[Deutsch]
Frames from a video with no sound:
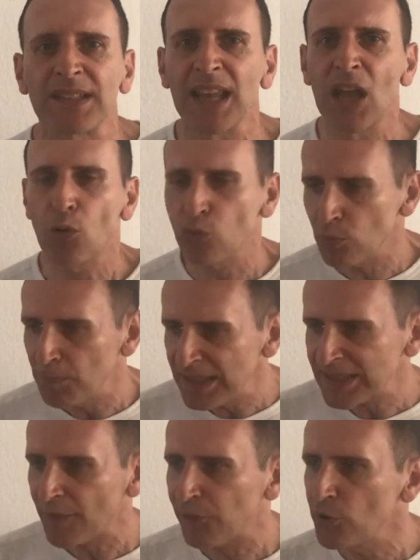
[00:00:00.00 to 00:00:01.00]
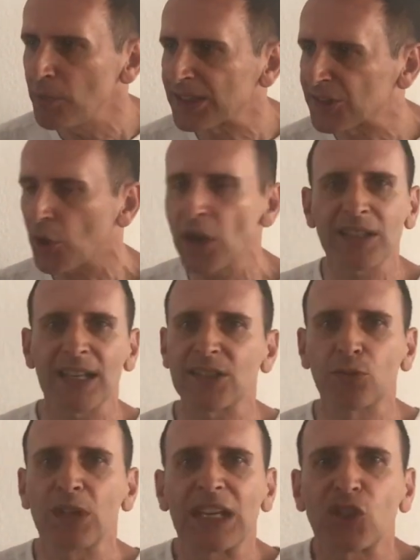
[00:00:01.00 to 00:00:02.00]
bist und du bist davon überzeugt,
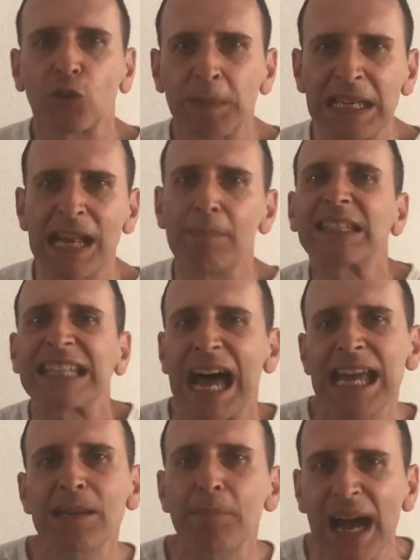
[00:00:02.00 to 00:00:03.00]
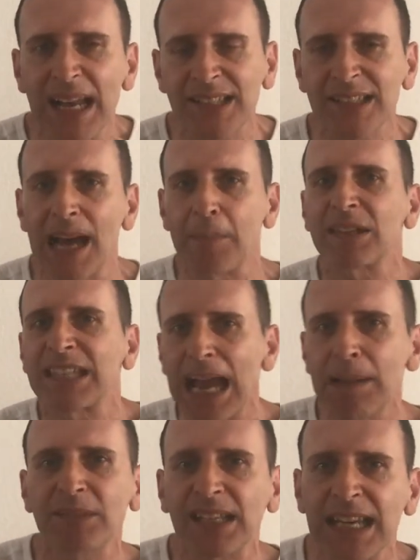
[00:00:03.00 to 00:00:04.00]
dass du den Spieler mit deinen Maßnahmen, mit
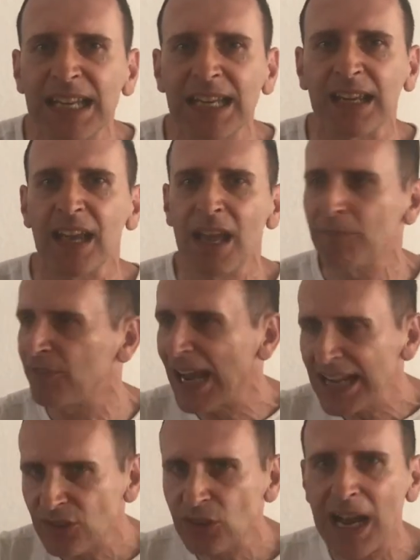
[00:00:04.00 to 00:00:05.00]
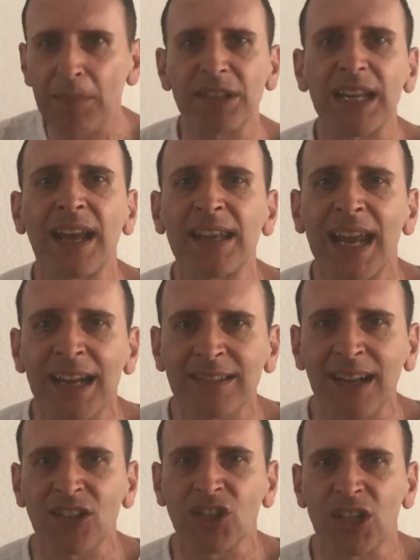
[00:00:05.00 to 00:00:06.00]
deinem Training, vielleicht sogar mit deinen
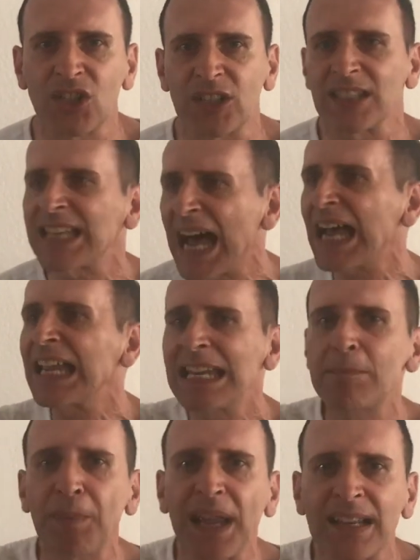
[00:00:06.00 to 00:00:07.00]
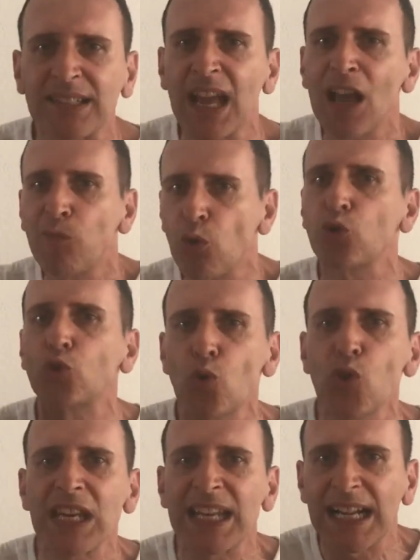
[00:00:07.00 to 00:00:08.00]
Extraschichten dahin bringst, wo
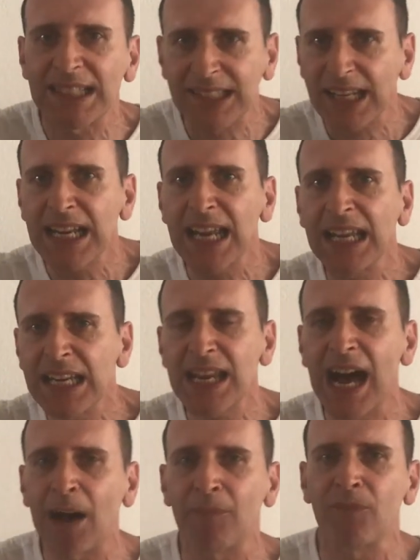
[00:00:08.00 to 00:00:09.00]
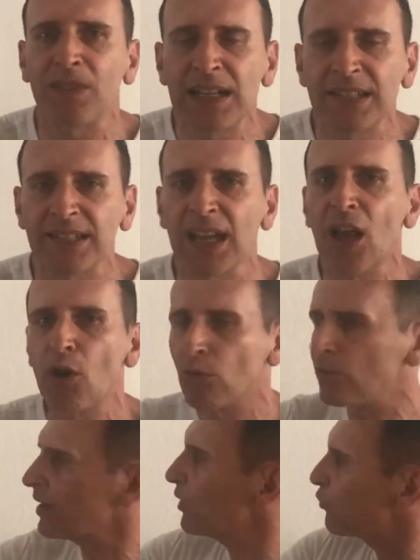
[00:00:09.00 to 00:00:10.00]
du ihn als Trainer hinhaben willst
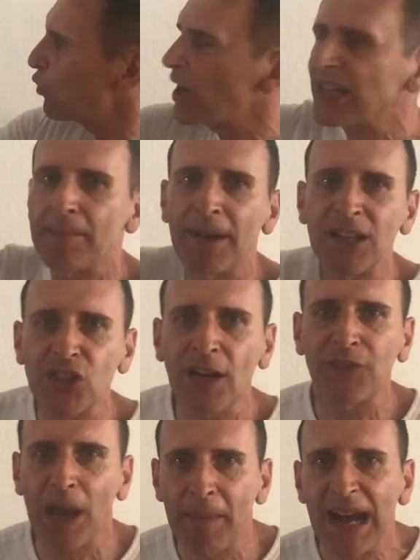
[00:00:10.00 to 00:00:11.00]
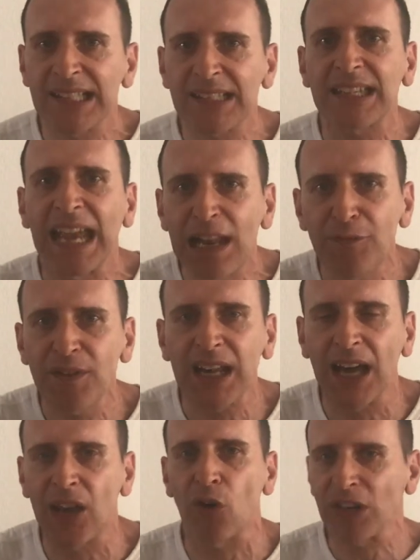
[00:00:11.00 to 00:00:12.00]
und wo er der Mannschaft am meisten helfen
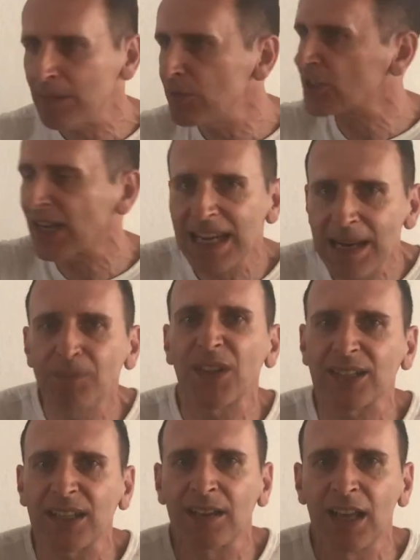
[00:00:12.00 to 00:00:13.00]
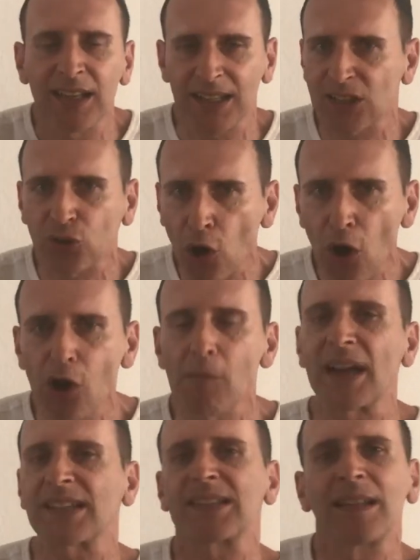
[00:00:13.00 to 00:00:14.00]
kann auch, nämlich da eben, dass er, dass er Tore
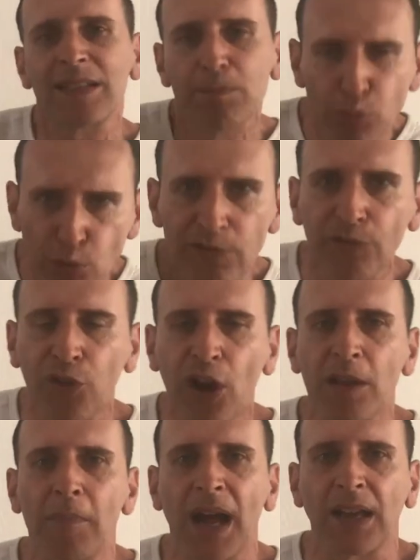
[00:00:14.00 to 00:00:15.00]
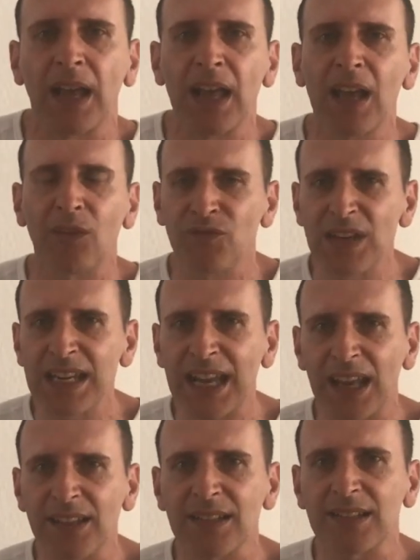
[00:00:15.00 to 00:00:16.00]
macht, dass er die Buden vorne macht. Wie
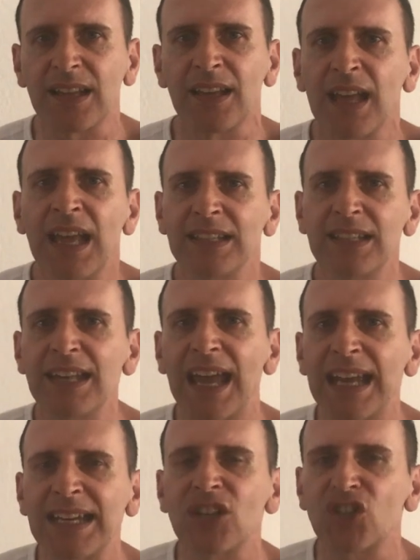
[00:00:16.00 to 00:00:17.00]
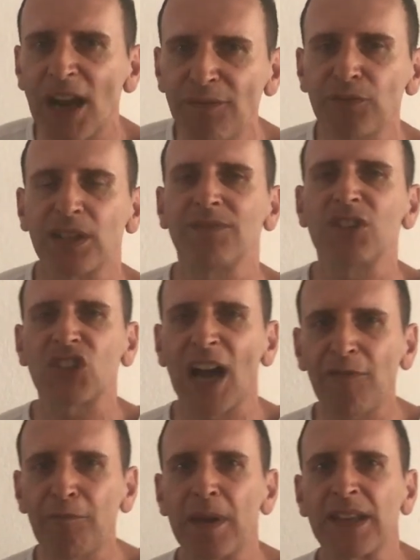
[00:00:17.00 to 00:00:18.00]
kann das äh, Dieter Hecking schaffen oder wie
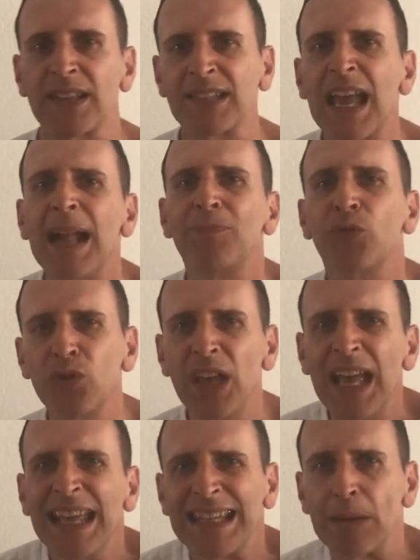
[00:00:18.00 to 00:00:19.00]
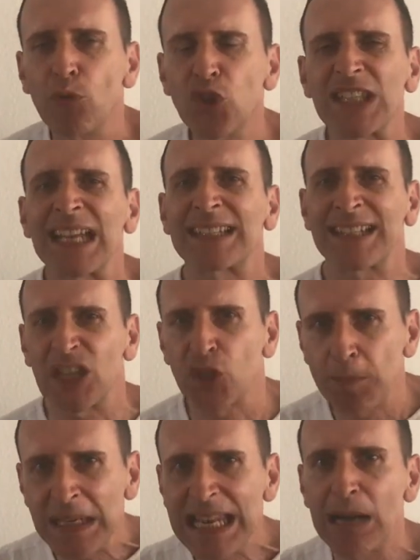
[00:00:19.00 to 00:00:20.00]
schafft man das? Nun, da muss der, der
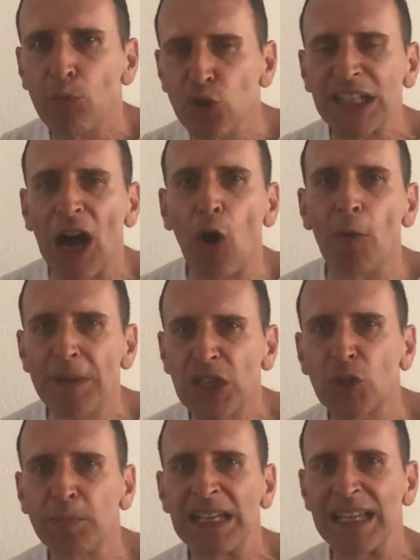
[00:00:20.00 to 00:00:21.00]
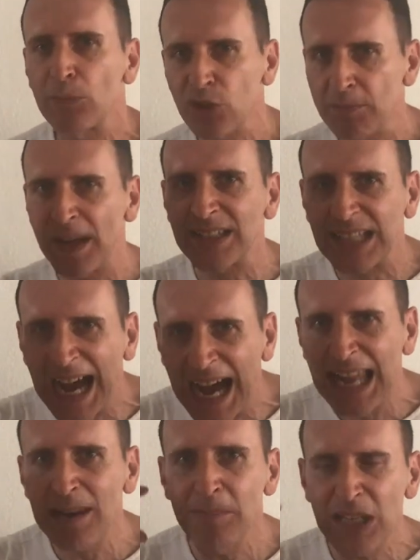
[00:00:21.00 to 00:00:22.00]
Spieler muss auch mitspielen, der muss
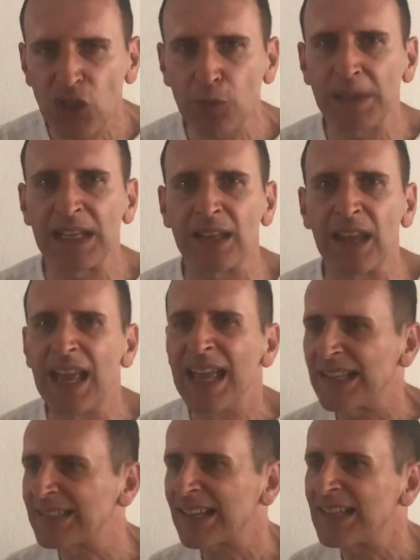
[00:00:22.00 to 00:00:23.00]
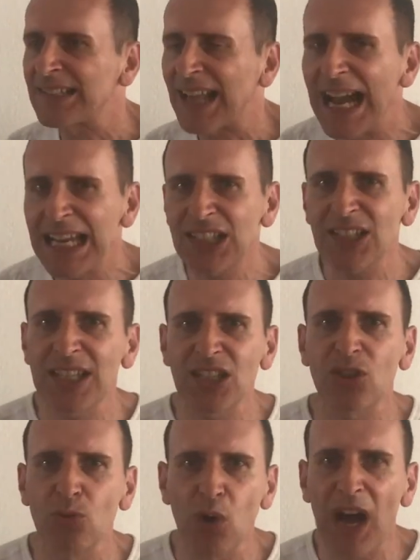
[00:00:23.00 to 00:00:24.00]
mental mitspielen. Es, es reicht
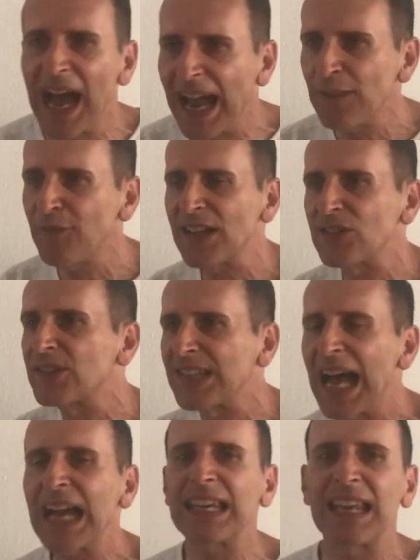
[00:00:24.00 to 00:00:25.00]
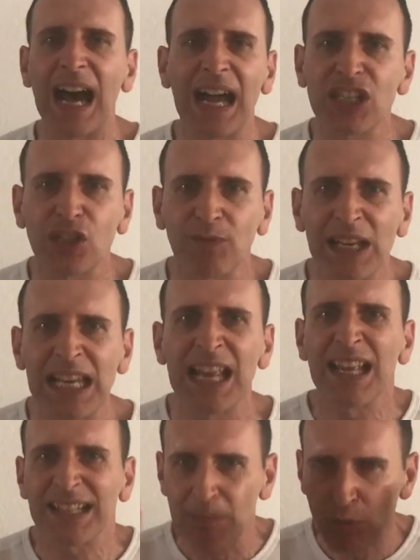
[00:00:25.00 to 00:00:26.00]
nicht nur einfach zu sagen, ja, ich will,
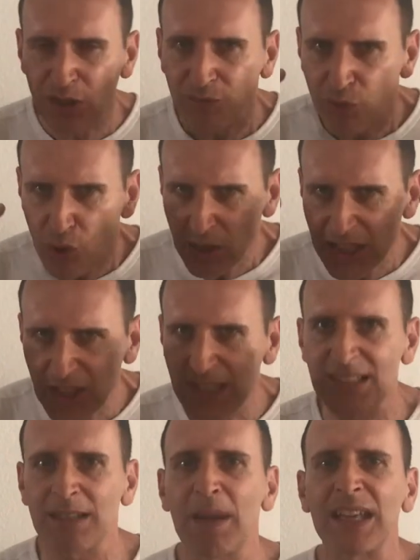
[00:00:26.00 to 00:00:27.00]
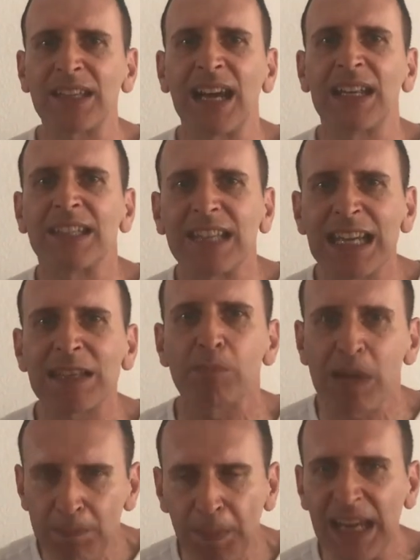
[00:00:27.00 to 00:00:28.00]
der muss wirklich diese Mentalität
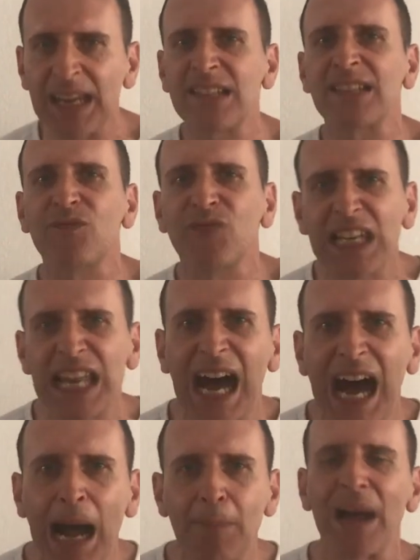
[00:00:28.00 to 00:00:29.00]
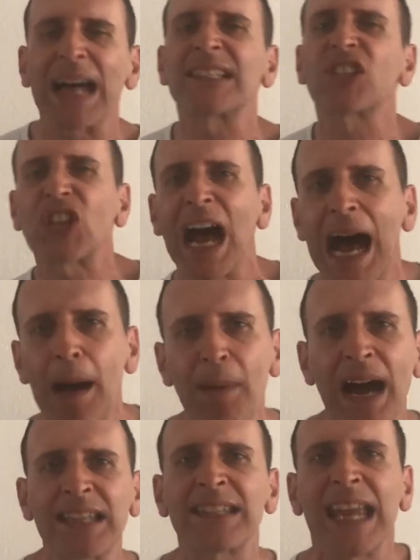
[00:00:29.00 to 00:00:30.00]
mitbringen, diesen Wille haben, an sich
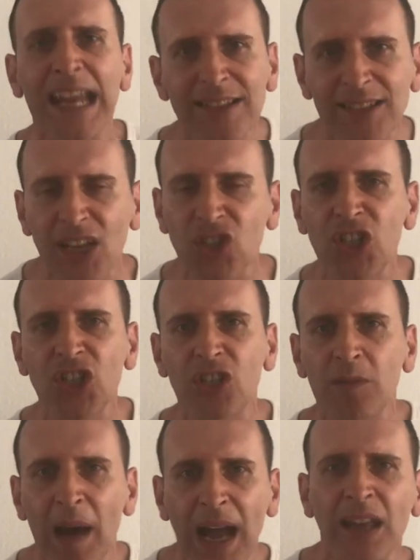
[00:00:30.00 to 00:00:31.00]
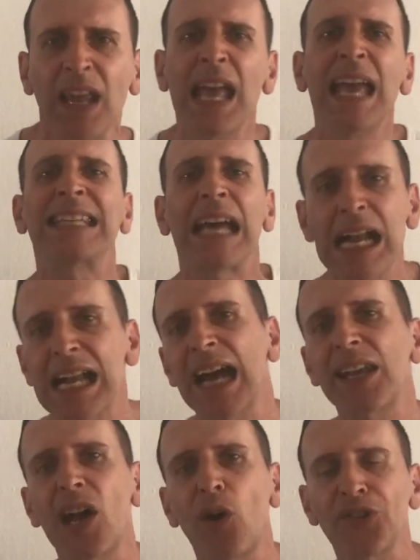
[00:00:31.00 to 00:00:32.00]
arbeiten, extra Schichten machen, dann
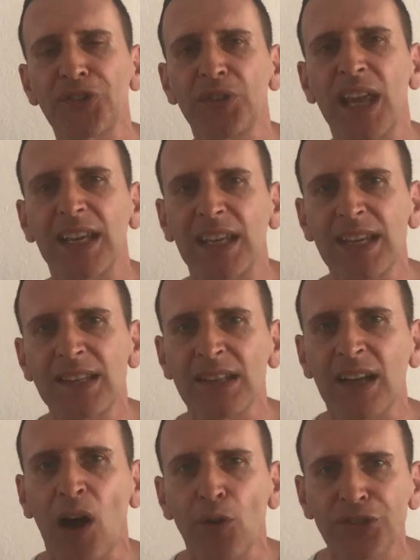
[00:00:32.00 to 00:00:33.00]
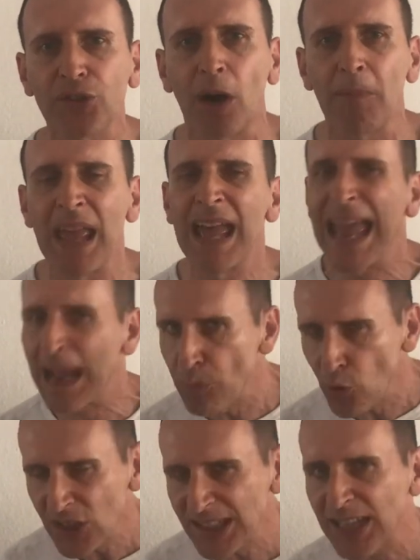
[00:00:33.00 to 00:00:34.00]
kann er aus so einer Krise rauskommen. Er
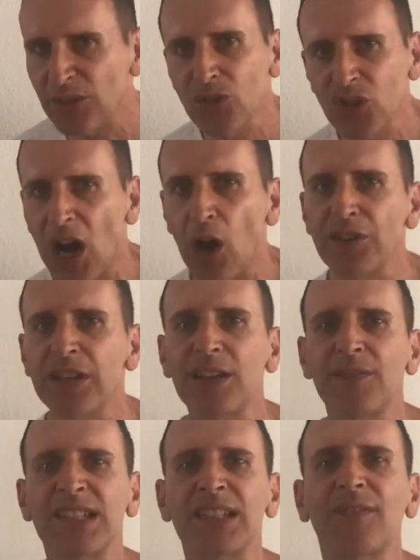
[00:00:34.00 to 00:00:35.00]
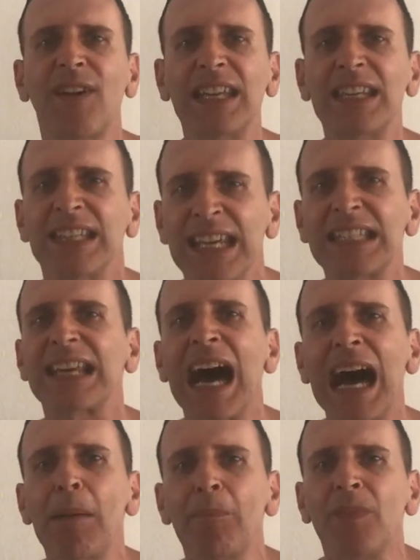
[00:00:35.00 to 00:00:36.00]
muss natürlich auch eine gewisse Qualität
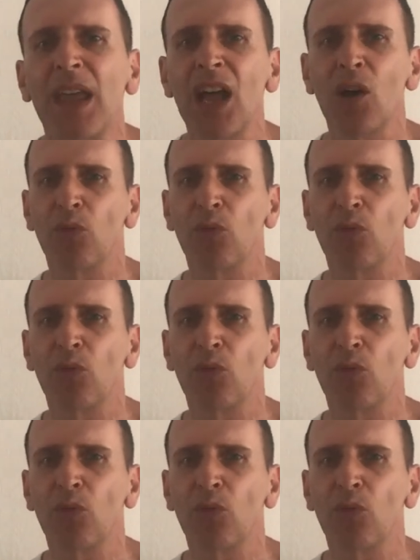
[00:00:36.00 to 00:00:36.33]
haben.